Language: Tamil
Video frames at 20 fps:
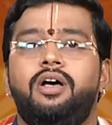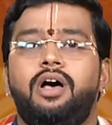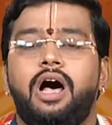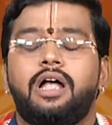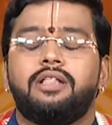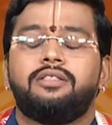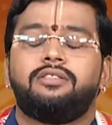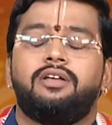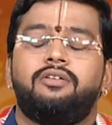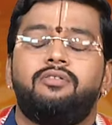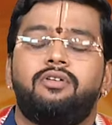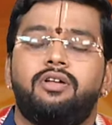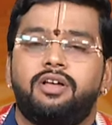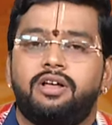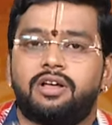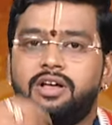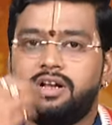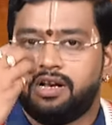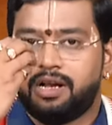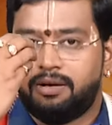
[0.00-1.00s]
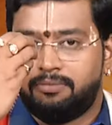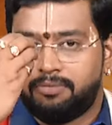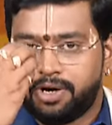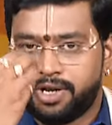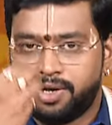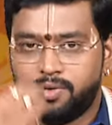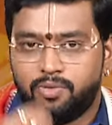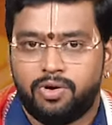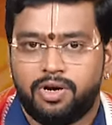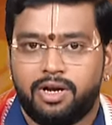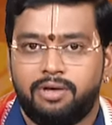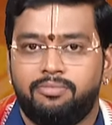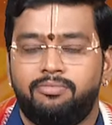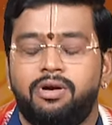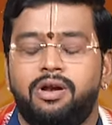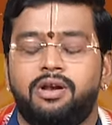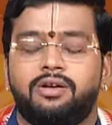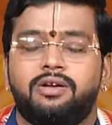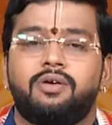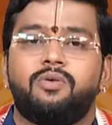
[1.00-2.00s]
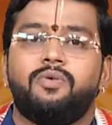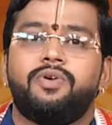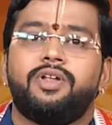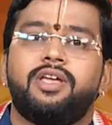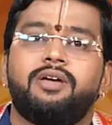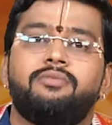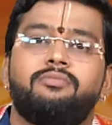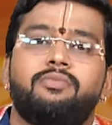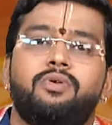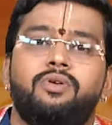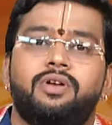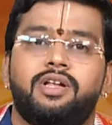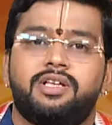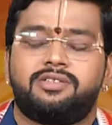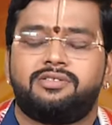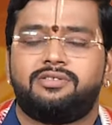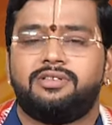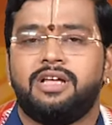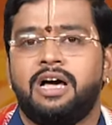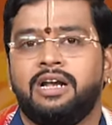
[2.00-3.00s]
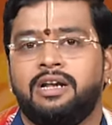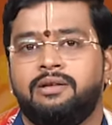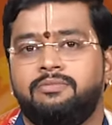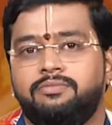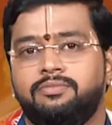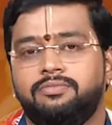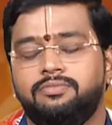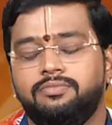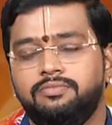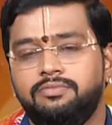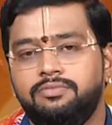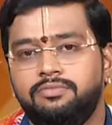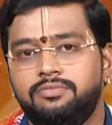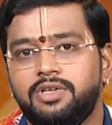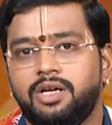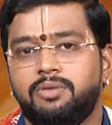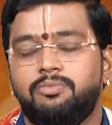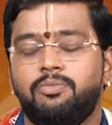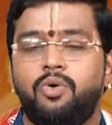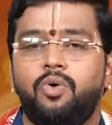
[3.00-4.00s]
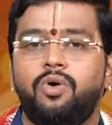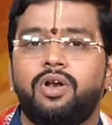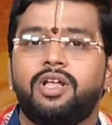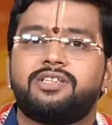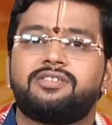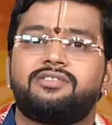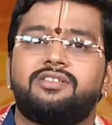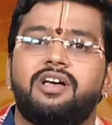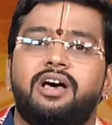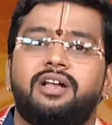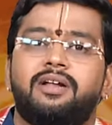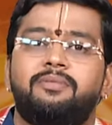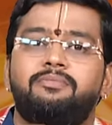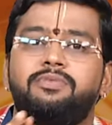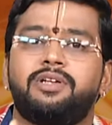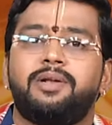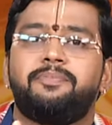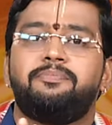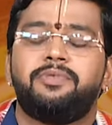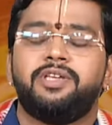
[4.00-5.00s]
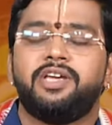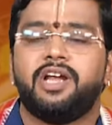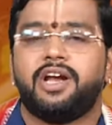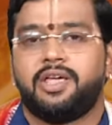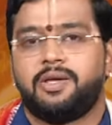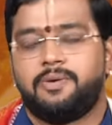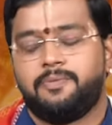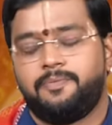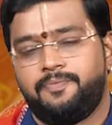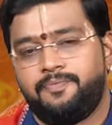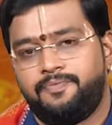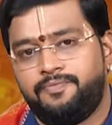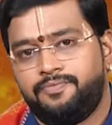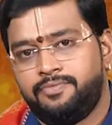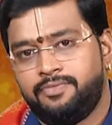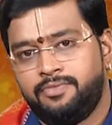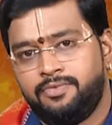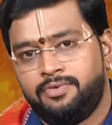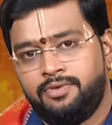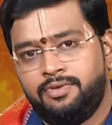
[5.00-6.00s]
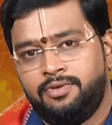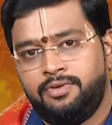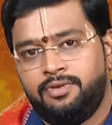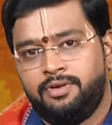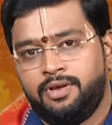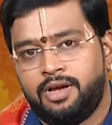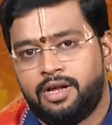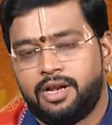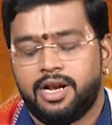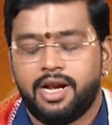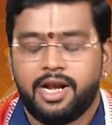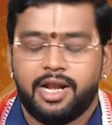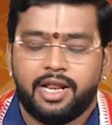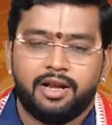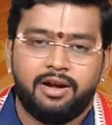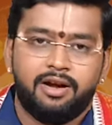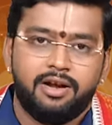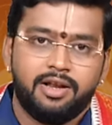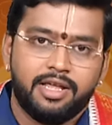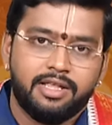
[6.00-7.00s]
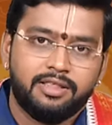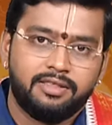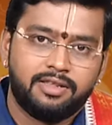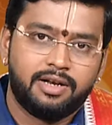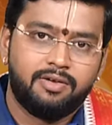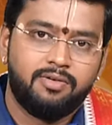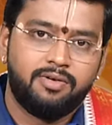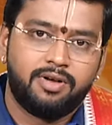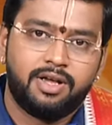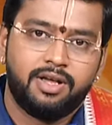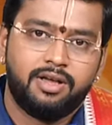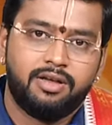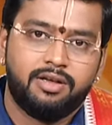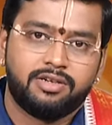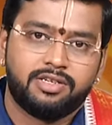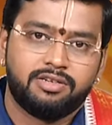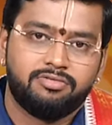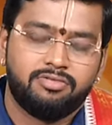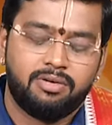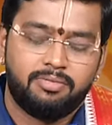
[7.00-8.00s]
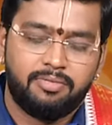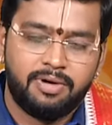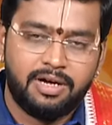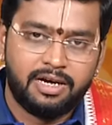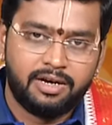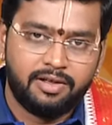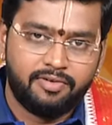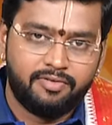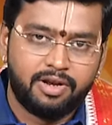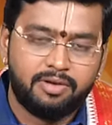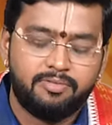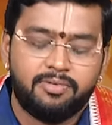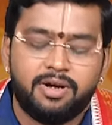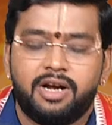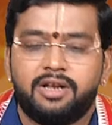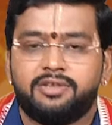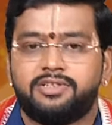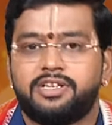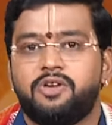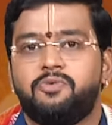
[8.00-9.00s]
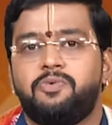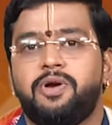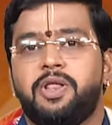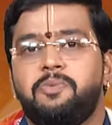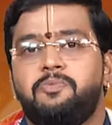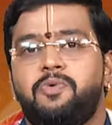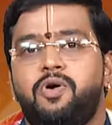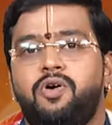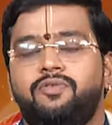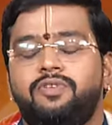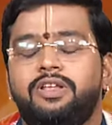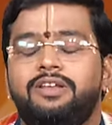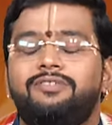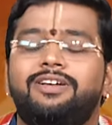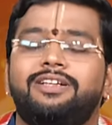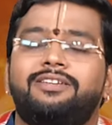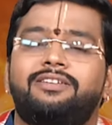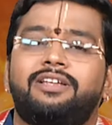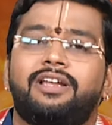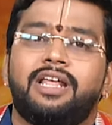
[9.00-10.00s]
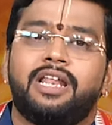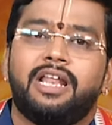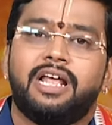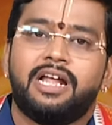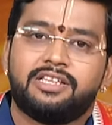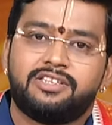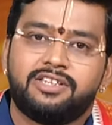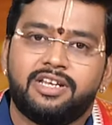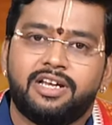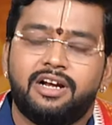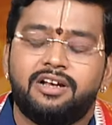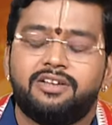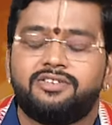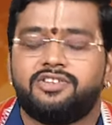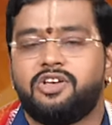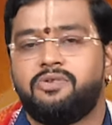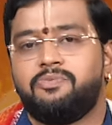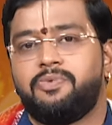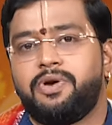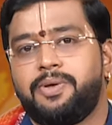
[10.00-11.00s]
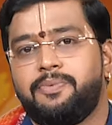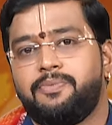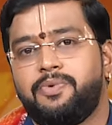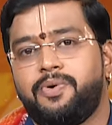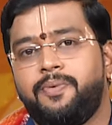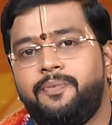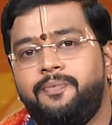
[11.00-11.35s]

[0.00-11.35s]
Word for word: அந்த அளவுக்கு நம்முடைய உடம்பில் இருக்கக்கூடிய மூலஸ்தானம் மூலஸ்தானம் திருப்தி அடையும் அதனால் இன்றைய நாள் எந்த அளவுக்கு சிவருமான வழிபாடு செய்ய முடியுமோ வில்வத் தலையில் அர்ச்சைகள் செய்ய முடியுமோ